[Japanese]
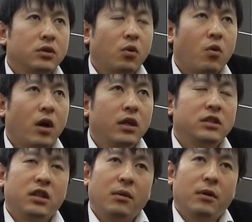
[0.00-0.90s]
そこから
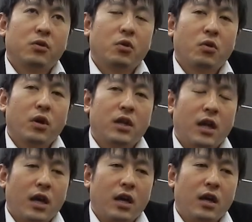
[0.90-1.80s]
ですね、まあ、特許を経て、
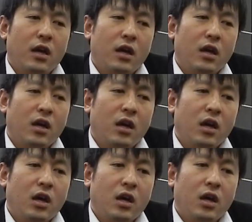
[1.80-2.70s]

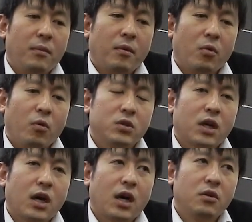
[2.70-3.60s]
えー、この大
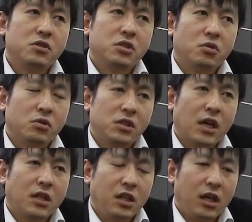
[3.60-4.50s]
阪の市場自
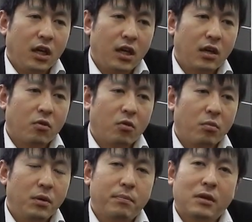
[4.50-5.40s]
体にこ
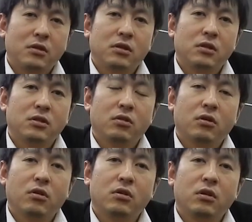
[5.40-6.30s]
の民泊
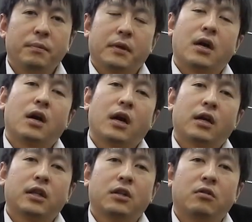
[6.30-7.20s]
のやっぱり考
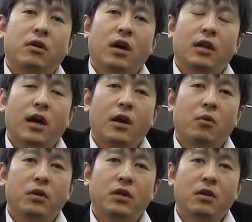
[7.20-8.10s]
え方っていうのが流れ
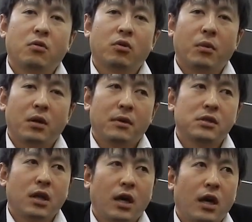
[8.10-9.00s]
込んできていることもありま
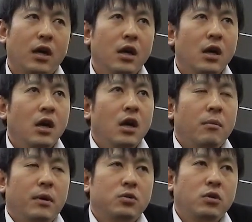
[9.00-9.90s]
して。
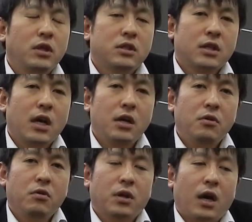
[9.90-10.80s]
まあ、それで使え
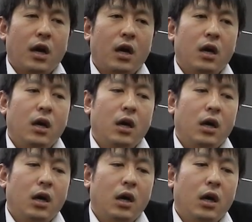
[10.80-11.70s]
るような
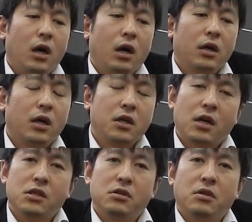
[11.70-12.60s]
あ案件
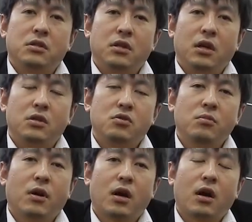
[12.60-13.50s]
に関してはですね非常
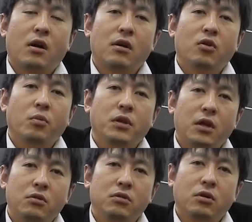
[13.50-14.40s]
にまあ価格が伸び
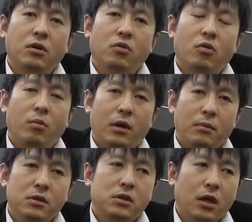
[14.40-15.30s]
てるというようなところもあ
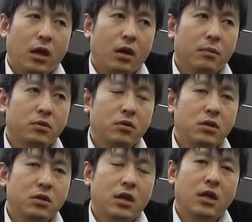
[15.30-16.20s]
りまして、まあ、そ
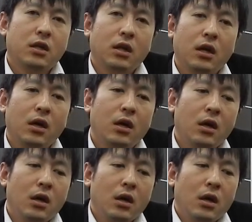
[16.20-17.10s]
れにつられ
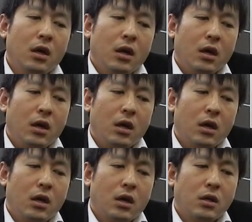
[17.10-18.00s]
て、
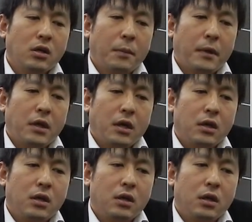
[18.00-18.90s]
えー、やっぱ
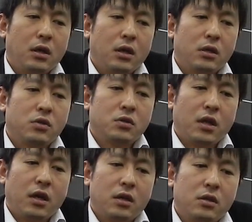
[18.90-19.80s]
り、えー、そうです
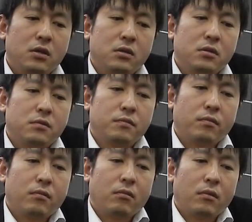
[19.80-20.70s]
ね
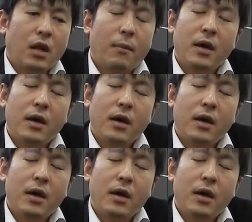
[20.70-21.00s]
名